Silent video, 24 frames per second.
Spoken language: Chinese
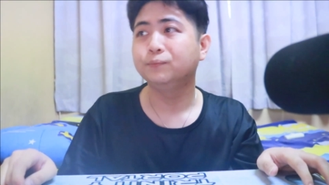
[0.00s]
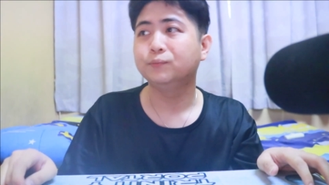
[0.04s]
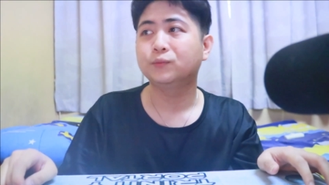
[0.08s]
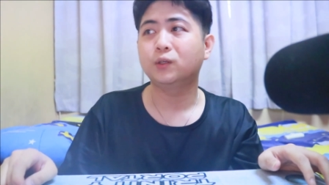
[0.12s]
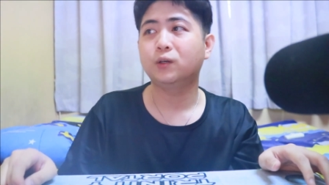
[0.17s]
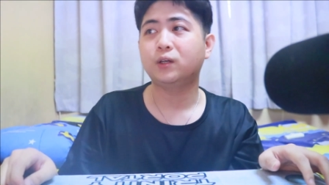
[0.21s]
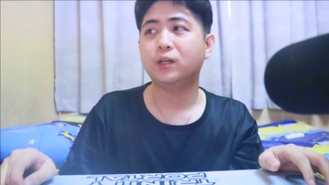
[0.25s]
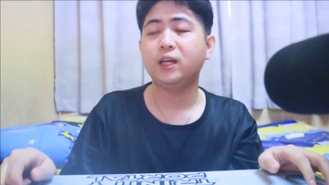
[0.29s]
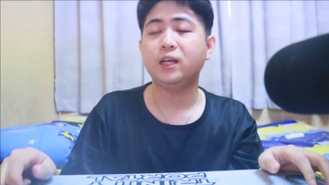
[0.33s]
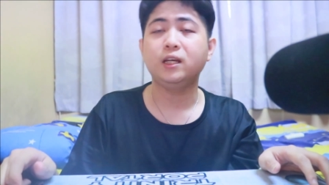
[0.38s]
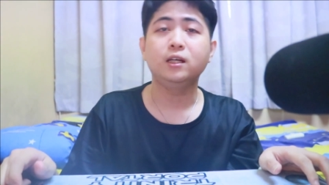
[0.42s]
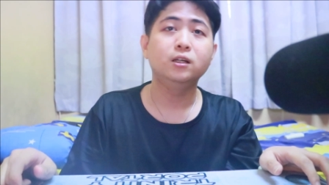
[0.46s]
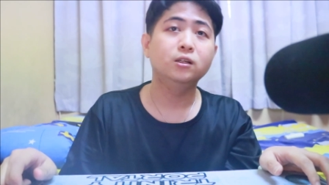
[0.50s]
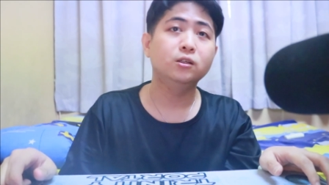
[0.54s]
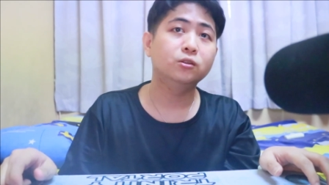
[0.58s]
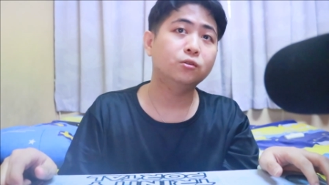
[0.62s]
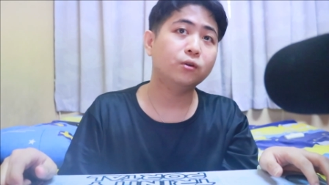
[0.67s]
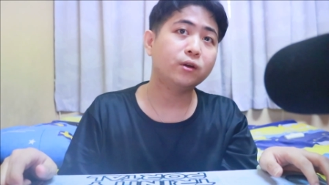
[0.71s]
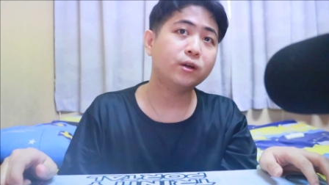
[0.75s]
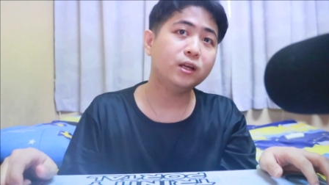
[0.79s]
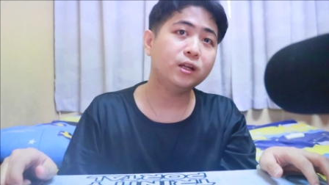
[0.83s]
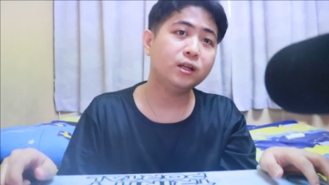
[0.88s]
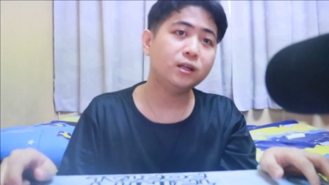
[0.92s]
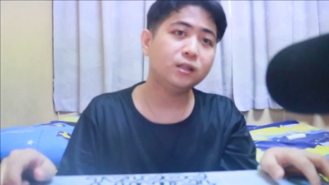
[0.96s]
O.K.
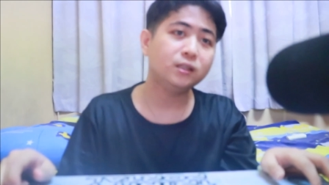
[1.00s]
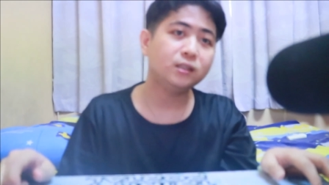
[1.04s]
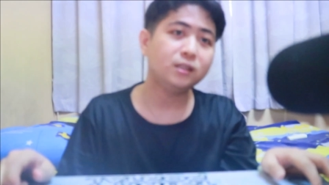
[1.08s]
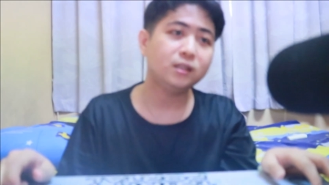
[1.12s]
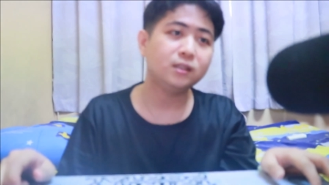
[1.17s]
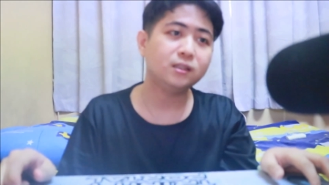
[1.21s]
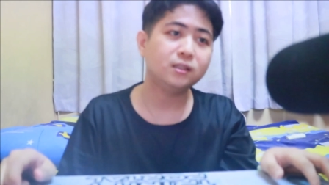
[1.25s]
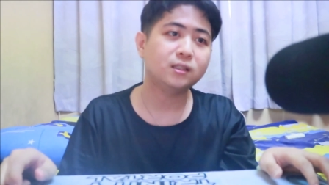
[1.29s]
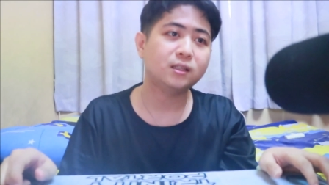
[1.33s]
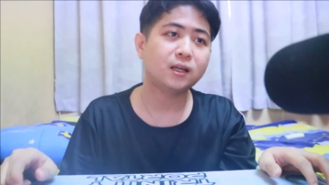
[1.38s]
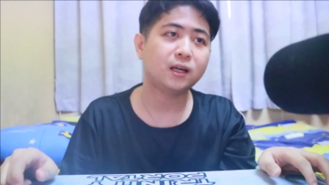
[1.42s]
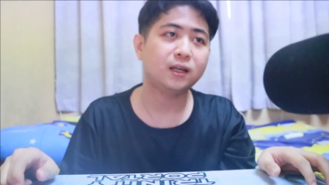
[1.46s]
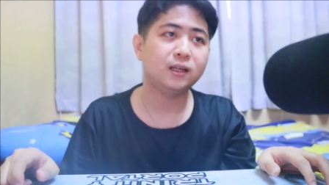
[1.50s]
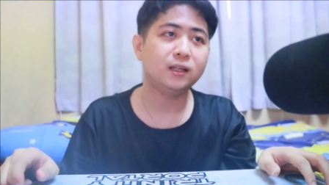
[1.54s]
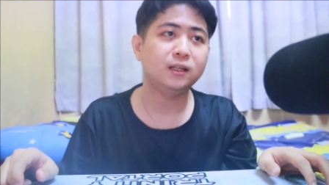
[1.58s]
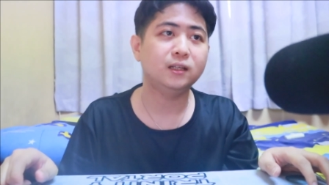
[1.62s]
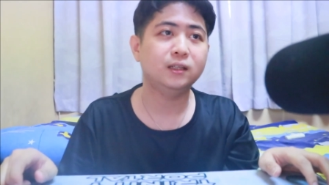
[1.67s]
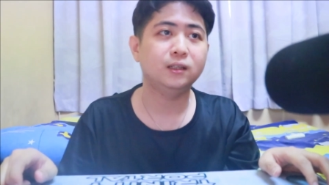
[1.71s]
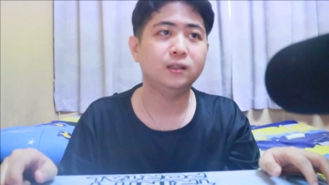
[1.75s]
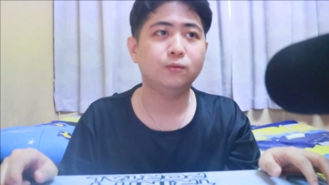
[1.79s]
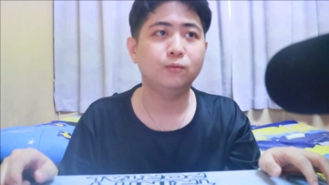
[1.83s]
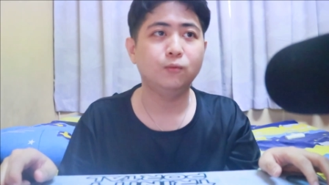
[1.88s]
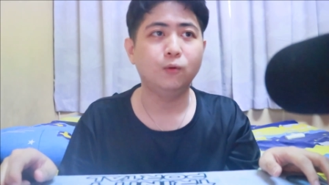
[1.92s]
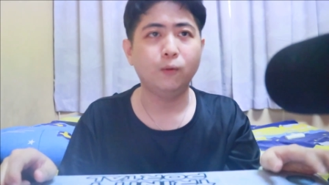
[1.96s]
所以呢，现在
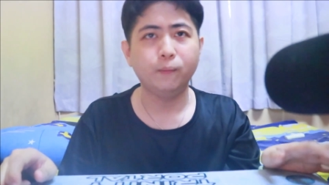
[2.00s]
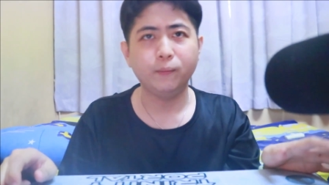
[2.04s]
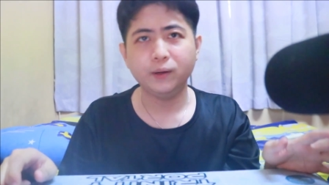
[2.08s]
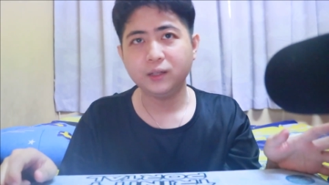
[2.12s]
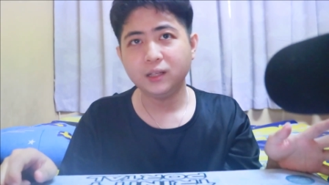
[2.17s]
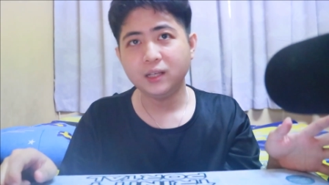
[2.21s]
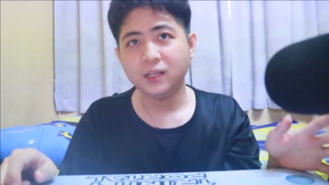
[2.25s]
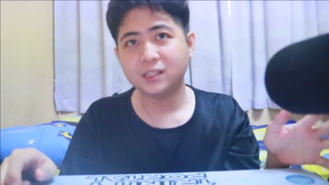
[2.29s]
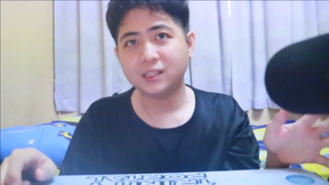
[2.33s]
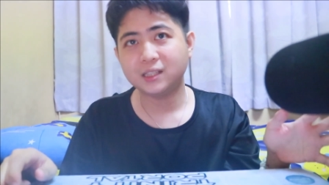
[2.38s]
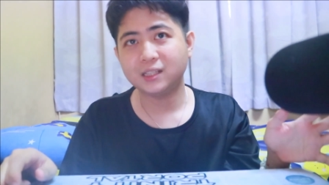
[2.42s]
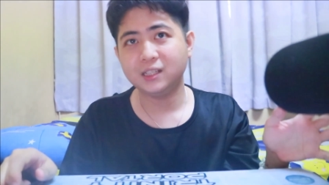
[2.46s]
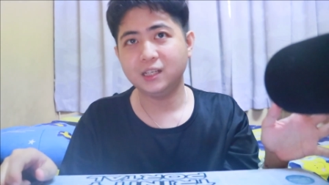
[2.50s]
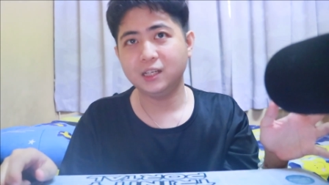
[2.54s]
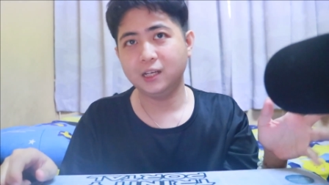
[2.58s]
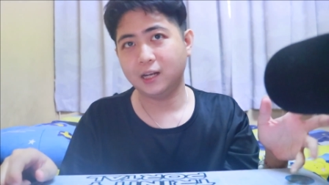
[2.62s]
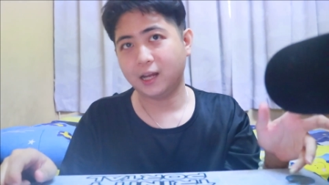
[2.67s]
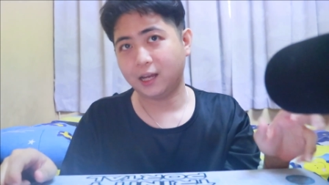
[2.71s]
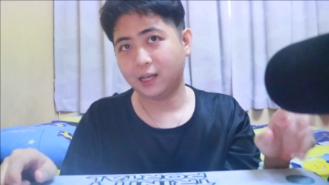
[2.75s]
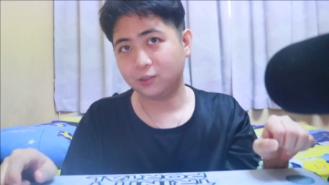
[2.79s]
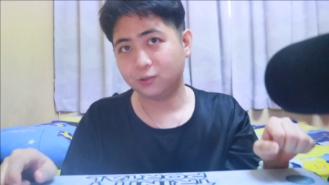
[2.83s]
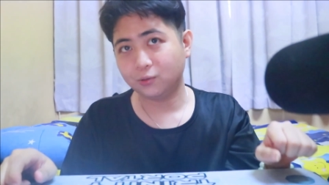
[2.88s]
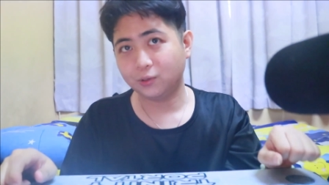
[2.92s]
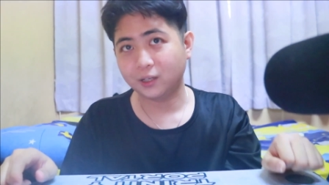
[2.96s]
呢，我们一直以
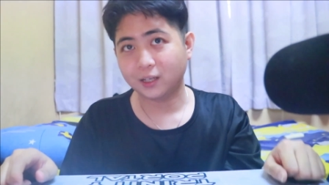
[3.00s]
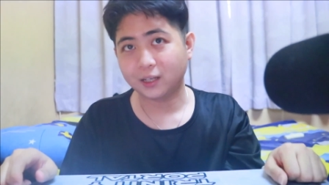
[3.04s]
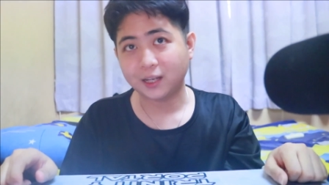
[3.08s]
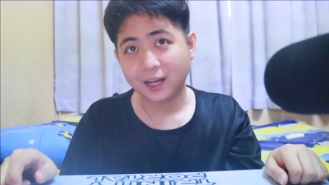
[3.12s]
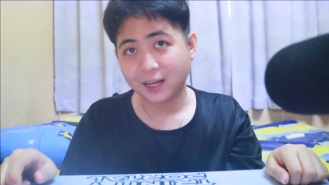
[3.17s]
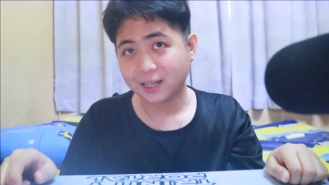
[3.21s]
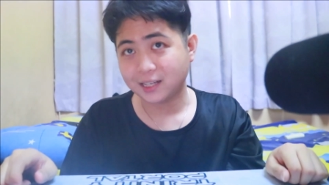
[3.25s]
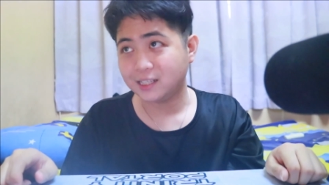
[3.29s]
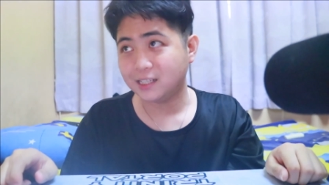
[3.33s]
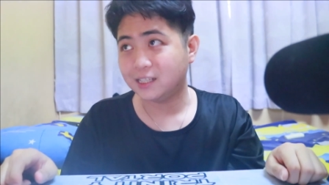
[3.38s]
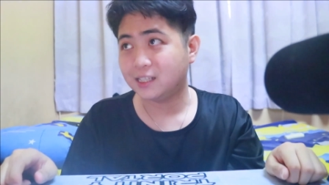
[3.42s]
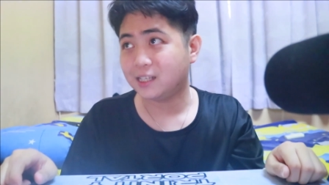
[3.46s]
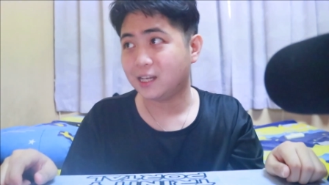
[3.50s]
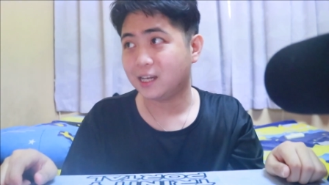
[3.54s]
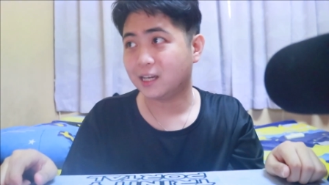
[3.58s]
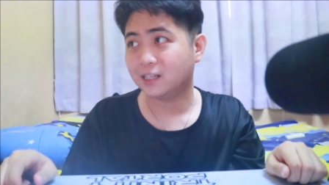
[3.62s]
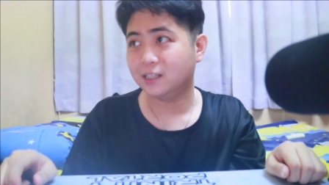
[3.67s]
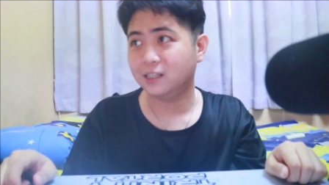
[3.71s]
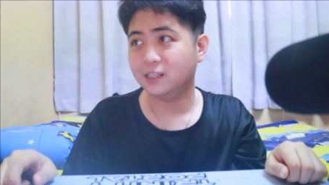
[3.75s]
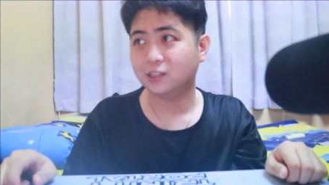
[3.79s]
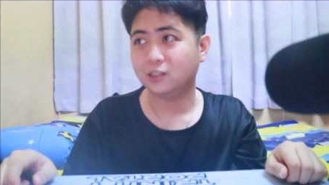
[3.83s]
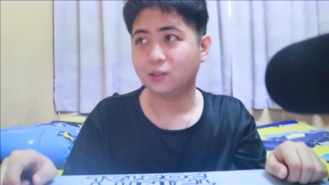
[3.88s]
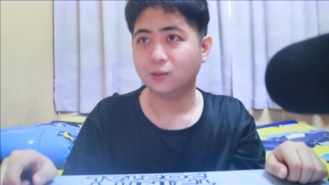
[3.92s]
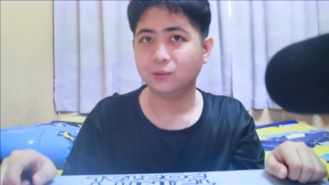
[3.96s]
来做的开箱
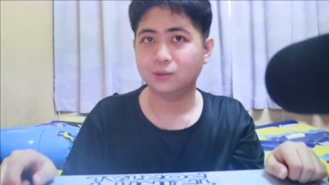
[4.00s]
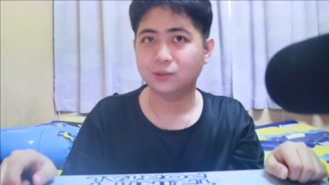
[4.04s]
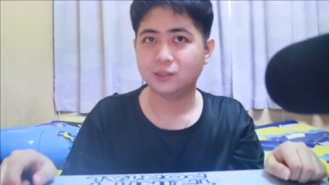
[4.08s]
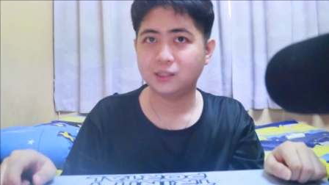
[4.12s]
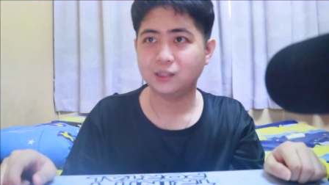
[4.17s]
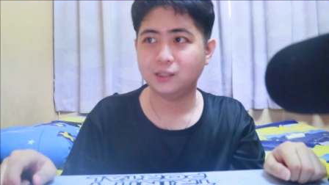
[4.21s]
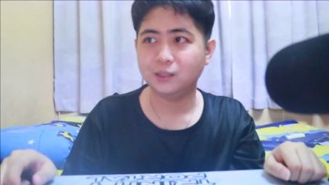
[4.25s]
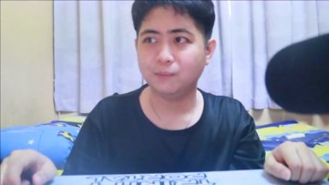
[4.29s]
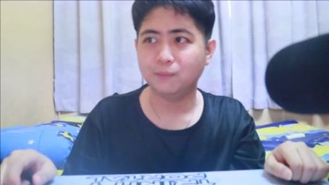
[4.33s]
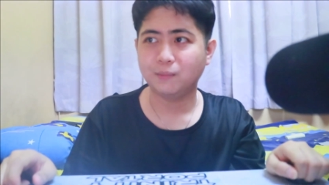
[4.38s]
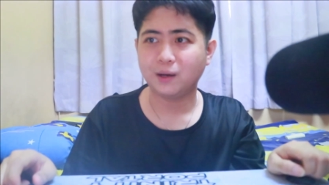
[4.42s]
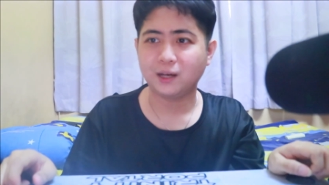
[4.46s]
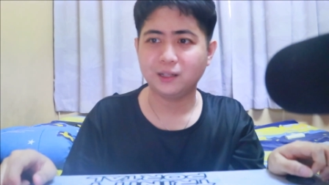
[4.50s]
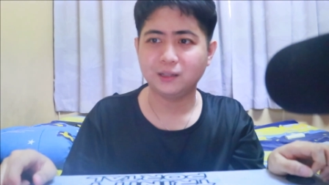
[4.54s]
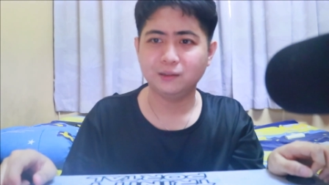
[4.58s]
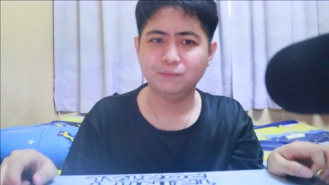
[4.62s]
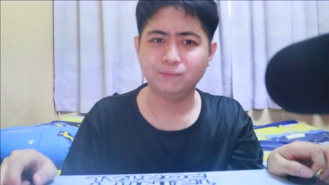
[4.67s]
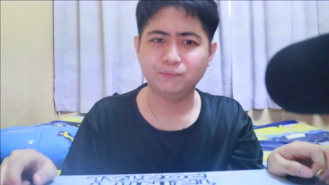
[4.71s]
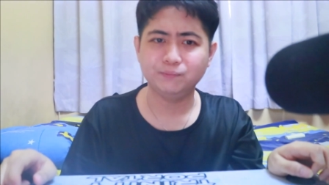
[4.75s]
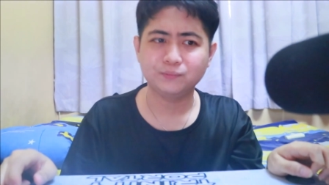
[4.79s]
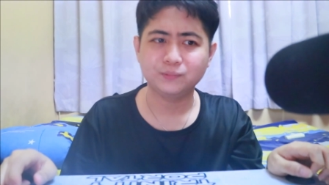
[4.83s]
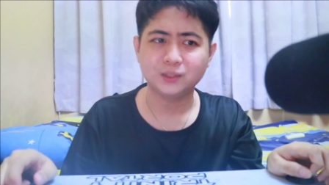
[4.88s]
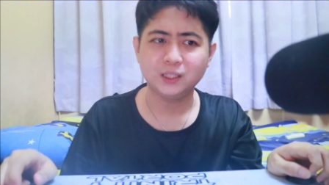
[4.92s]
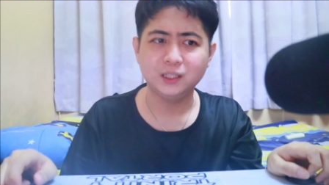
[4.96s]
呢，都是蛮